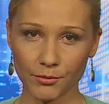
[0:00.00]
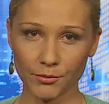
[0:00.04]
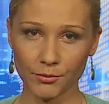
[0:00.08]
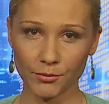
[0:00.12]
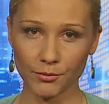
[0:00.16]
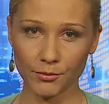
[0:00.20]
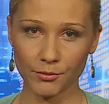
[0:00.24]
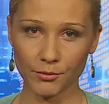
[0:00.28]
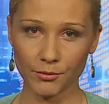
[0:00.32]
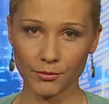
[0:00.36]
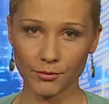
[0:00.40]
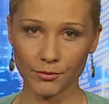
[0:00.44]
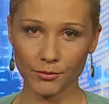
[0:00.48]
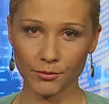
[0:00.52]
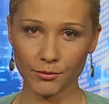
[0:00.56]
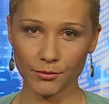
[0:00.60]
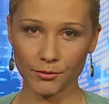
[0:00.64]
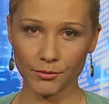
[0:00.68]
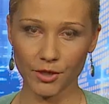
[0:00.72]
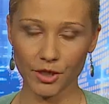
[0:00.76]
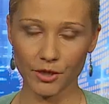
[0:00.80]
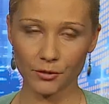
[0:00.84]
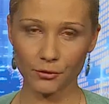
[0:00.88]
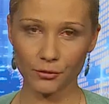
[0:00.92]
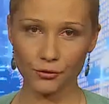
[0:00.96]
лидерам
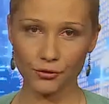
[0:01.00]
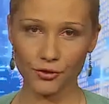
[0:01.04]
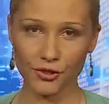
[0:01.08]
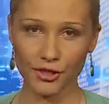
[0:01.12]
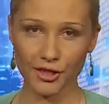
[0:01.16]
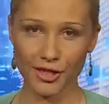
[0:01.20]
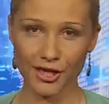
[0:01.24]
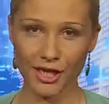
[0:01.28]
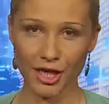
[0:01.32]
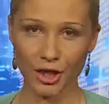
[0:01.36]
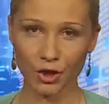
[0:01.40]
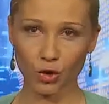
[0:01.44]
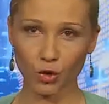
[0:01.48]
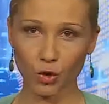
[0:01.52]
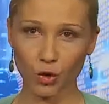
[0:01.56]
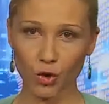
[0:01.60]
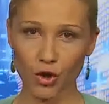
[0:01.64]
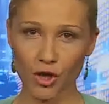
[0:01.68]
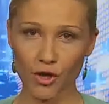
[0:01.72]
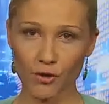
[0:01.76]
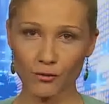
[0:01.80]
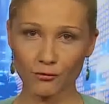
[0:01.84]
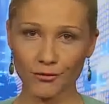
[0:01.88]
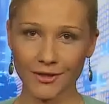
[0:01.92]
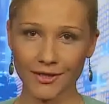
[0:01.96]
автономии Грузии, к
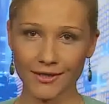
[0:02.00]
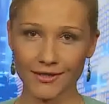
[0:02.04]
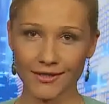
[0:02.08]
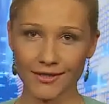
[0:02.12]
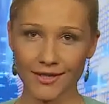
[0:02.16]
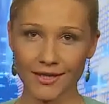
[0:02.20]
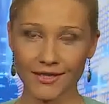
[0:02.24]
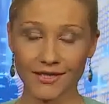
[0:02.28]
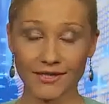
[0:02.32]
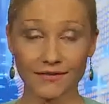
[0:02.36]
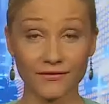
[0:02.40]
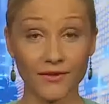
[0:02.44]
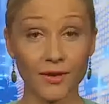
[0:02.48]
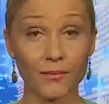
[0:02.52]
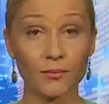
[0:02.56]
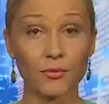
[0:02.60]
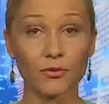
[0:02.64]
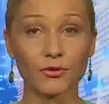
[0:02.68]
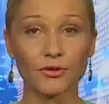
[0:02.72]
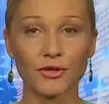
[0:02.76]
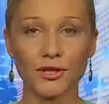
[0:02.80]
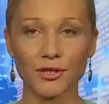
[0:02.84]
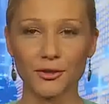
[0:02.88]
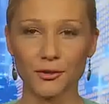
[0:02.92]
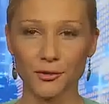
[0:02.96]
которой у нас есть
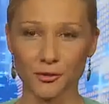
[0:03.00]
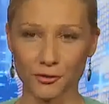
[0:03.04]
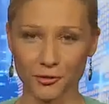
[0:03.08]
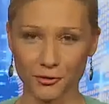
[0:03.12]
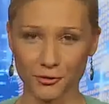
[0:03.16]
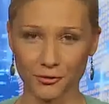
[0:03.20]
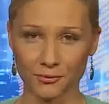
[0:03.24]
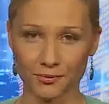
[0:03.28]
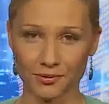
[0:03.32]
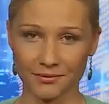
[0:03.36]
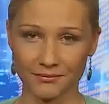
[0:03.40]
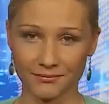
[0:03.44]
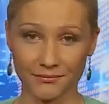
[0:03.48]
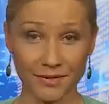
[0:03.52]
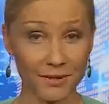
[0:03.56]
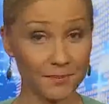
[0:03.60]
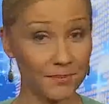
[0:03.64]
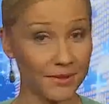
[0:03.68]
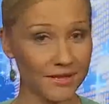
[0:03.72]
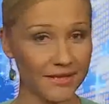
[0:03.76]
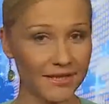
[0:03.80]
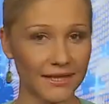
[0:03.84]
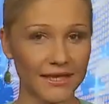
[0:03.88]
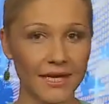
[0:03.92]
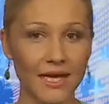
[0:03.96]
свободный доступ.
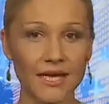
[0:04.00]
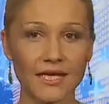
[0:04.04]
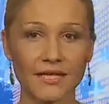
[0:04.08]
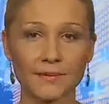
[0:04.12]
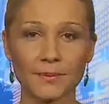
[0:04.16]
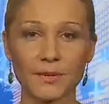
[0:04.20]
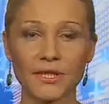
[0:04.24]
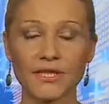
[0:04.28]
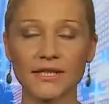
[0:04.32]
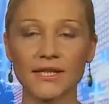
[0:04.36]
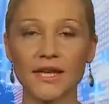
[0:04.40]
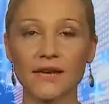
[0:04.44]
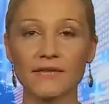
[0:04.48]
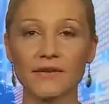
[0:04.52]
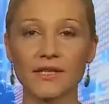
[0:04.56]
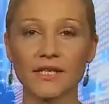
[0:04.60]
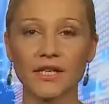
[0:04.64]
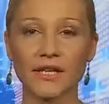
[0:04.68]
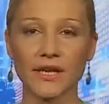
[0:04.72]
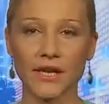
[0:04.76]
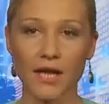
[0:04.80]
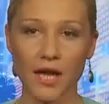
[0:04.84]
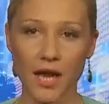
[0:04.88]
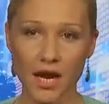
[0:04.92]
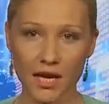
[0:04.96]
Мы постарались представить
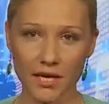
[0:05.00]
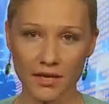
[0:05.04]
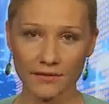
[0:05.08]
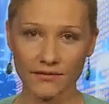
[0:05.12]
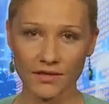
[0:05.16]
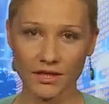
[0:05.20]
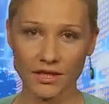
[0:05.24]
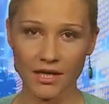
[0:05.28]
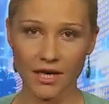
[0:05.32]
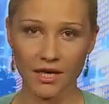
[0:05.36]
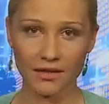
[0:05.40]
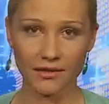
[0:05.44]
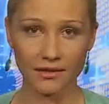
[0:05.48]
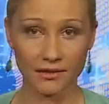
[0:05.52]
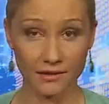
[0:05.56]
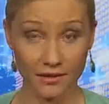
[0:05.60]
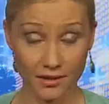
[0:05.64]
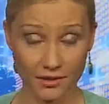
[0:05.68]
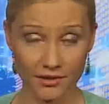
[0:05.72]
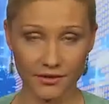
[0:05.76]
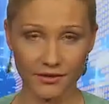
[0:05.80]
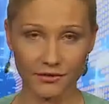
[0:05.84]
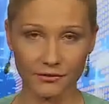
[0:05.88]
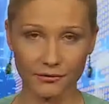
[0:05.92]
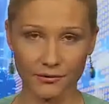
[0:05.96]
реальный взгляд
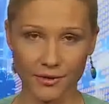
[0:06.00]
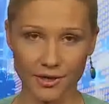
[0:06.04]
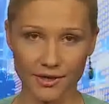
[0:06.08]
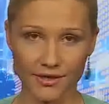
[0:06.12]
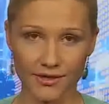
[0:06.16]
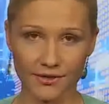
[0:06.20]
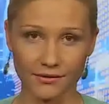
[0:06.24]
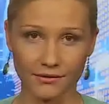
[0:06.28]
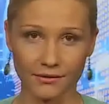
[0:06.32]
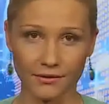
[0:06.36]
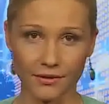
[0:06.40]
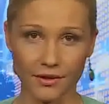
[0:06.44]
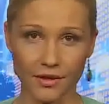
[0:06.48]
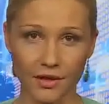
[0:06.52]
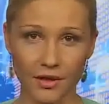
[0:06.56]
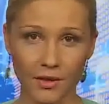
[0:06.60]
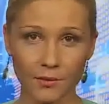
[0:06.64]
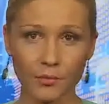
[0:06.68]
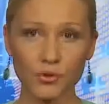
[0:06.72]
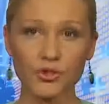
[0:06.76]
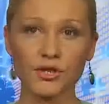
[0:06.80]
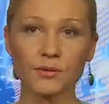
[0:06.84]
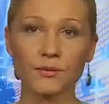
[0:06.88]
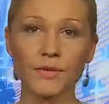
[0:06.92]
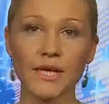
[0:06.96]
на ситуацию.
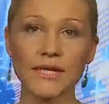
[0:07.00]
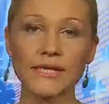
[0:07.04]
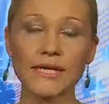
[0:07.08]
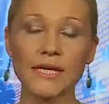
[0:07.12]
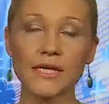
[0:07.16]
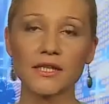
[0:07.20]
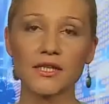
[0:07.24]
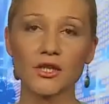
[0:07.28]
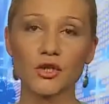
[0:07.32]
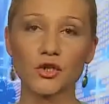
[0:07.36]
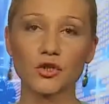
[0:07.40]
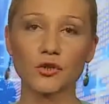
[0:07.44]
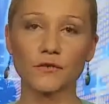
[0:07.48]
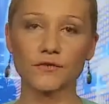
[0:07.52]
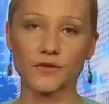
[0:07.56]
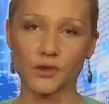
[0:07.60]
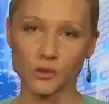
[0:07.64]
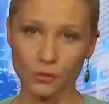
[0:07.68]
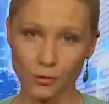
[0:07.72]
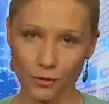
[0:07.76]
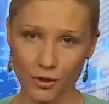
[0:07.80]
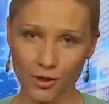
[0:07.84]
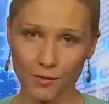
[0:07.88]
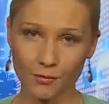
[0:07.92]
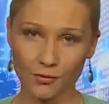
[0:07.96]
Будем надеяться, что в
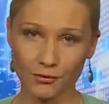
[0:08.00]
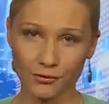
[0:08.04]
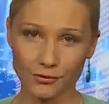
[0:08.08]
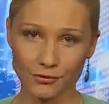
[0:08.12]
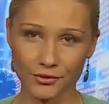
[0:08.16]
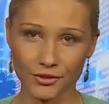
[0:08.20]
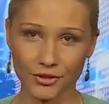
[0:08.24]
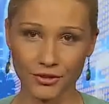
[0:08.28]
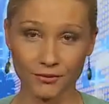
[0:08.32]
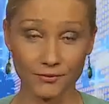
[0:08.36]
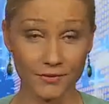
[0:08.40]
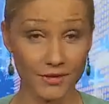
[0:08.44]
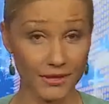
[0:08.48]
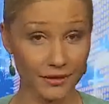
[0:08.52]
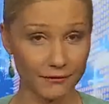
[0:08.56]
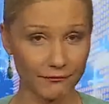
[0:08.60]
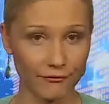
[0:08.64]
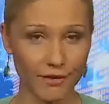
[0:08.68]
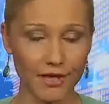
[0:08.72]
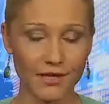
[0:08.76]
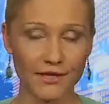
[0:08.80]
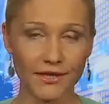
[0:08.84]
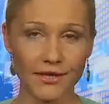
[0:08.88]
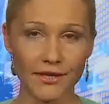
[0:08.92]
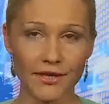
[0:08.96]
скором будущем
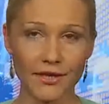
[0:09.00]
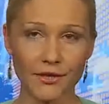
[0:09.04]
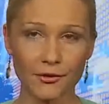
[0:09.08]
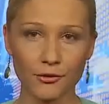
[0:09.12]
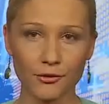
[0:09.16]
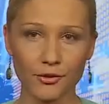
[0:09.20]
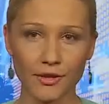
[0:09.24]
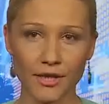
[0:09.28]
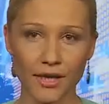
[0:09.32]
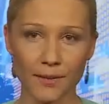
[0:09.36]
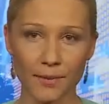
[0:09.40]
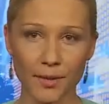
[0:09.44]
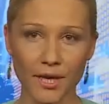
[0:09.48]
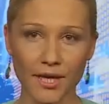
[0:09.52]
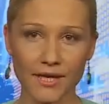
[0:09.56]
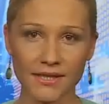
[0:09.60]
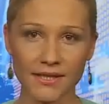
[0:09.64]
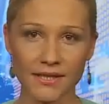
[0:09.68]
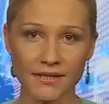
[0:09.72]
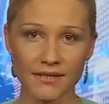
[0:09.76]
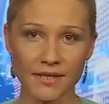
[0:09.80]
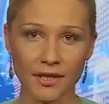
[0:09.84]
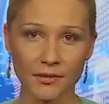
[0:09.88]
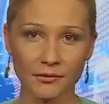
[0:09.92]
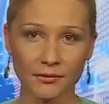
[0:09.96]
Хивальский регионы и
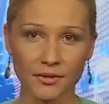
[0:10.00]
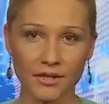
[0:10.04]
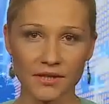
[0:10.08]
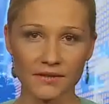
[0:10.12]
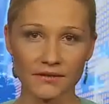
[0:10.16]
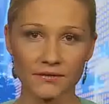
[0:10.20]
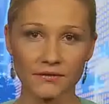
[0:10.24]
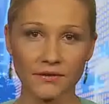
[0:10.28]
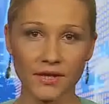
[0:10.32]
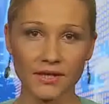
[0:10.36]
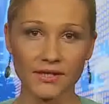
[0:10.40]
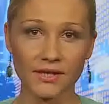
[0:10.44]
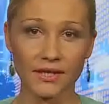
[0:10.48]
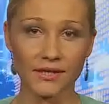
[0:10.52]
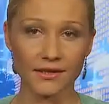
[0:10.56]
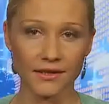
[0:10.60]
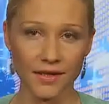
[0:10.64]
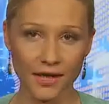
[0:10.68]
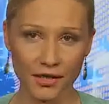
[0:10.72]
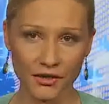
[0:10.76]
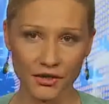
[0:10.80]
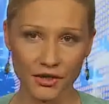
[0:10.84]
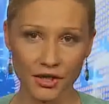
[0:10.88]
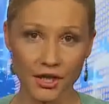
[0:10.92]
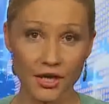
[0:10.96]
Абхазия станут развиваться
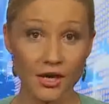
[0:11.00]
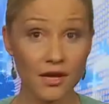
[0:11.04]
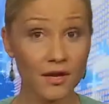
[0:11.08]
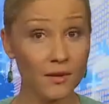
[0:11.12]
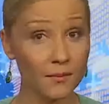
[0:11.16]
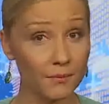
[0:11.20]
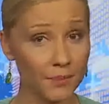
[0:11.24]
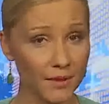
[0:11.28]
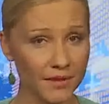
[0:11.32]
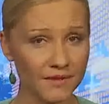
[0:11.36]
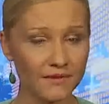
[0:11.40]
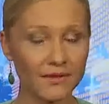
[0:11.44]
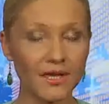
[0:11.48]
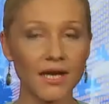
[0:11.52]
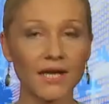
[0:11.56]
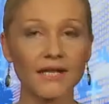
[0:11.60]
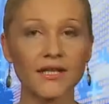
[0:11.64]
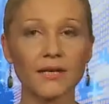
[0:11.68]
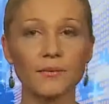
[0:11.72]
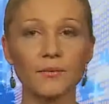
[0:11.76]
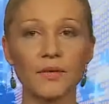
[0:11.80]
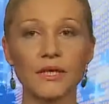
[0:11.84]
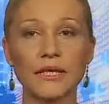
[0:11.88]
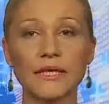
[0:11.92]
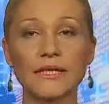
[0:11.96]
также под
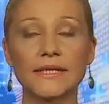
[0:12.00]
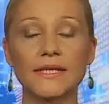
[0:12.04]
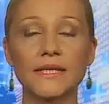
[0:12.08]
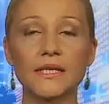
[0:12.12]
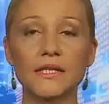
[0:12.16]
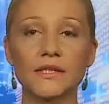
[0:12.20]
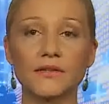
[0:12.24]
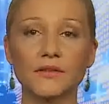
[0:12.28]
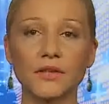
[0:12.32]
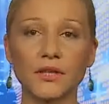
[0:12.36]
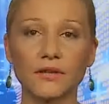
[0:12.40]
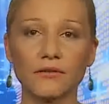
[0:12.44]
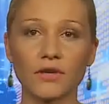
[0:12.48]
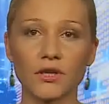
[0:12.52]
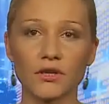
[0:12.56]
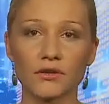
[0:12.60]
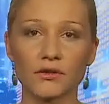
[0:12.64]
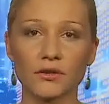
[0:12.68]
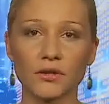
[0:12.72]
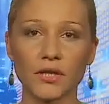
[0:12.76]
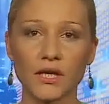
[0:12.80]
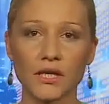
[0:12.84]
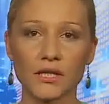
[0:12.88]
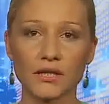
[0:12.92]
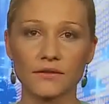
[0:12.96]
взглядом единственного
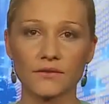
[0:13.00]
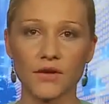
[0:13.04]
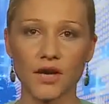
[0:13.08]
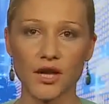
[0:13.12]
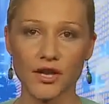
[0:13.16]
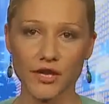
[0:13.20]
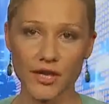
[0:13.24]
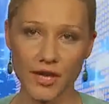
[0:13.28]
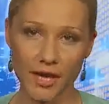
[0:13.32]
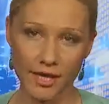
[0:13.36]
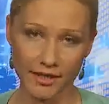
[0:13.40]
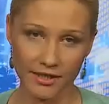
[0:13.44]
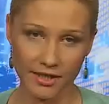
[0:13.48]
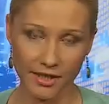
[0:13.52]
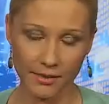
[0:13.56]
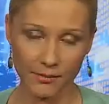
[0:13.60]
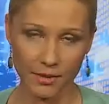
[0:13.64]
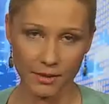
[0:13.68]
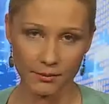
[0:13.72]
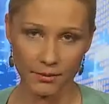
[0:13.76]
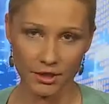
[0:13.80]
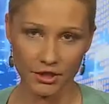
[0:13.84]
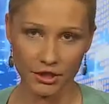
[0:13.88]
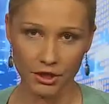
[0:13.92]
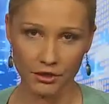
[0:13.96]
государства,
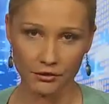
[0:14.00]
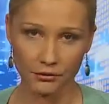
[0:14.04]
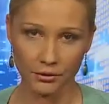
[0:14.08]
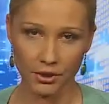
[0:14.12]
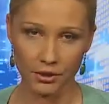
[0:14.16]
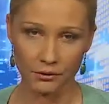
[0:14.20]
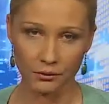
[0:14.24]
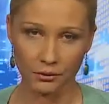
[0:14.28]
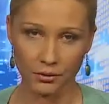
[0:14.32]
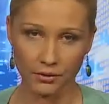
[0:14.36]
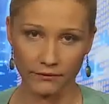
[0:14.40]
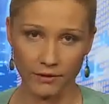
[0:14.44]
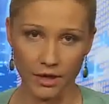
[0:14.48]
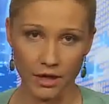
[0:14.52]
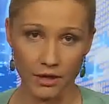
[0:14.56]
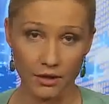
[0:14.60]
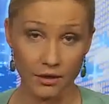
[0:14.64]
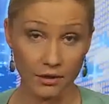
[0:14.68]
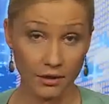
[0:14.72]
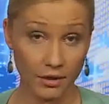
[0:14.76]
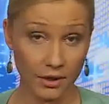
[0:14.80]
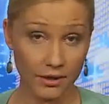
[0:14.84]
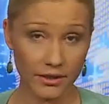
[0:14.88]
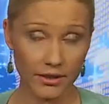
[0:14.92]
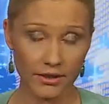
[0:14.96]
неотъемлемой частью которого
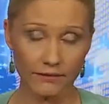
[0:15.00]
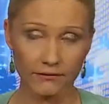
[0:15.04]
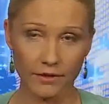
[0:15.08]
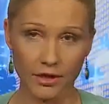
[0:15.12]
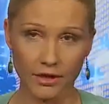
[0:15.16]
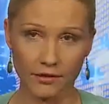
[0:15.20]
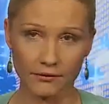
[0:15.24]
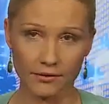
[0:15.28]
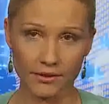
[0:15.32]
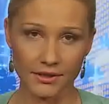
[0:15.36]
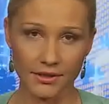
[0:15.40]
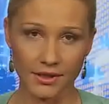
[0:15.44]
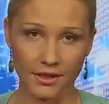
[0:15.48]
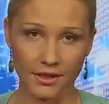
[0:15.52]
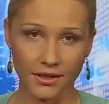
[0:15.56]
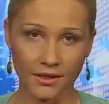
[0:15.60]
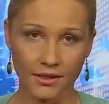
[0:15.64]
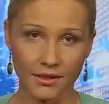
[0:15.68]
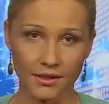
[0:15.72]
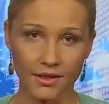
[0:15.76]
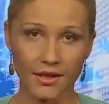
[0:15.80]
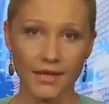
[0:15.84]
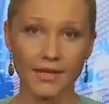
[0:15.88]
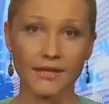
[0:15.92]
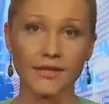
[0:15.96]
они являются.
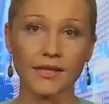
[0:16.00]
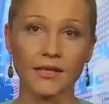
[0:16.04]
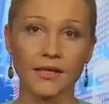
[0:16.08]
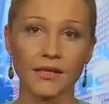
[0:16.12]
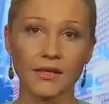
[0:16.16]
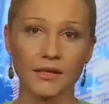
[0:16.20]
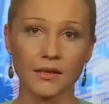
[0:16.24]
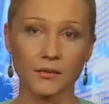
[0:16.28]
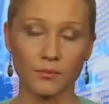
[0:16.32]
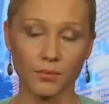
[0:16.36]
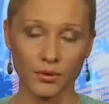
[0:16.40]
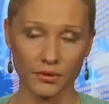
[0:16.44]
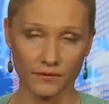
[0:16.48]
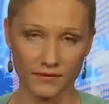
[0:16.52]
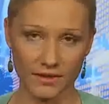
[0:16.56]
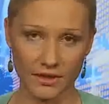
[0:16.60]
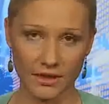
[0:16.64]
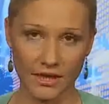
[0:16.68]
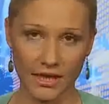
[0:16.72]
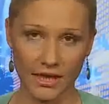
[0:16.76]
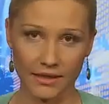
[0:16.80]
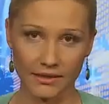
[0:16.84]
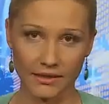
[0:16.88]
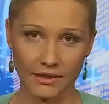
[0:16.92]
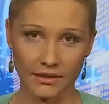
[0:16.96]
Это был
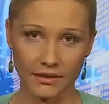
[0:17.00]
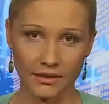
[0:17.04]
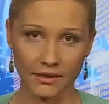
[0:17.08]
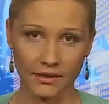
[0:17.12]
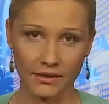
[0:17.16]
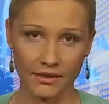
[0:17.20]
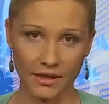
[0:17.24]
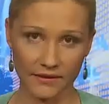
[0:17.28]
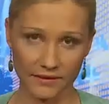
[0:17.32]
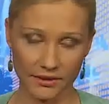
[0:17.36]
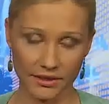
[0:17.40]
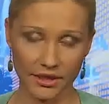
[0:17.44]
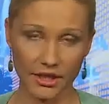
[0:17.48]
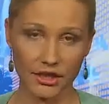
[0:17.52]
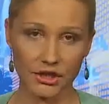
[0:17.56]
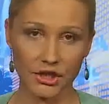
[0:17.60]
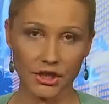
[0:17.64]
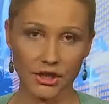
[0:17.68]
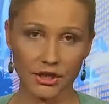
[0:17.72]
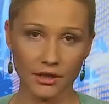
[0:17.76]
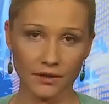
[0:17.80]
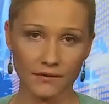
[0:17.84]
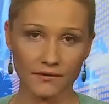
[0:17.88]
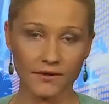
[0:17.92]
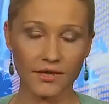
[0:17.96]
«Взгляд». До
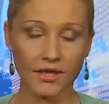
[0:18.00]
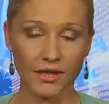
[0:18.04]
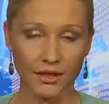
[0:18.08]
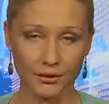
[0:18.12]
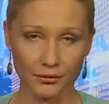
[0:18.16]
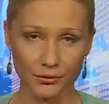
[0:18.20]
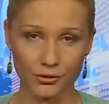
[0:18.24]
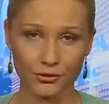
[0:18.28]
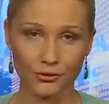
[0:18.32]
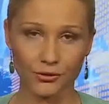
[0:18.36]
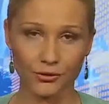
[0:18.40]
встречи в следующую